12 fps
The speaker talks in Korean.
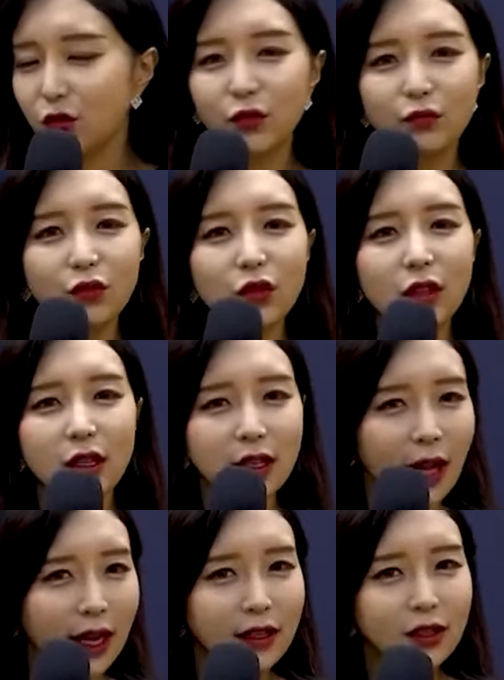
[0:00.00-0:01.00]
군무원의
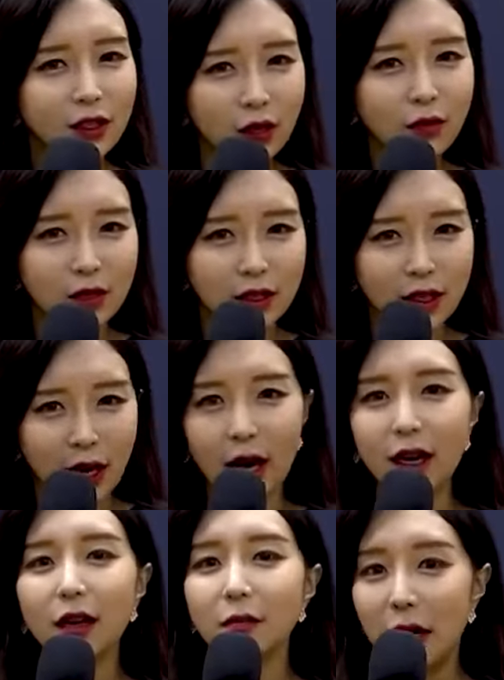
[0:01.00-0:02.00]
단점을
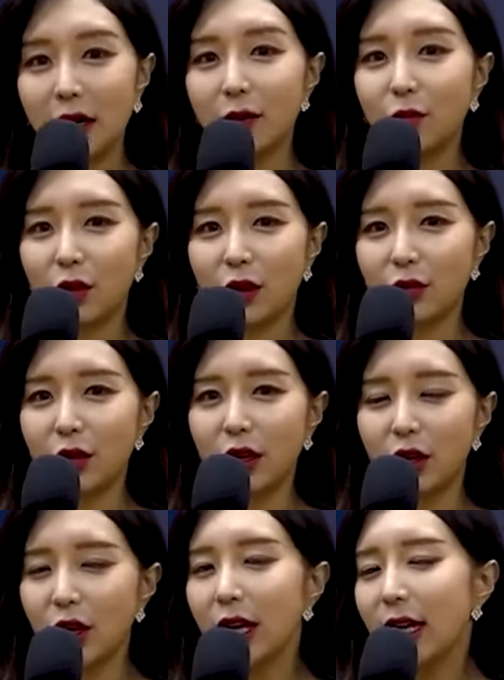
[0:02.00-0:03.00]
각각 말해보라고
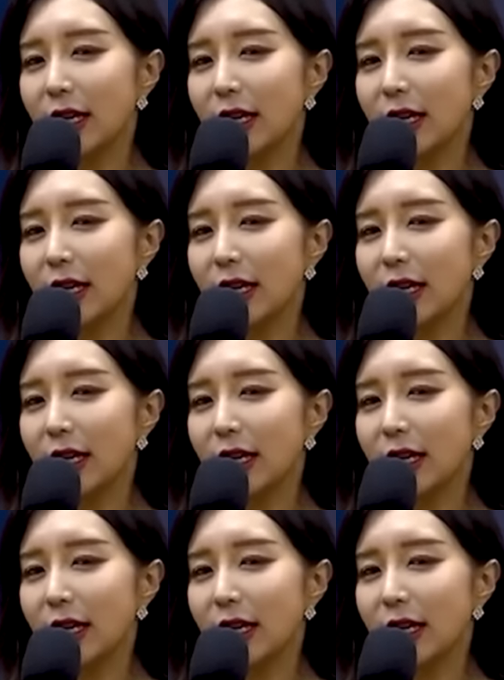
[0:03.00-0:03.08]
해요.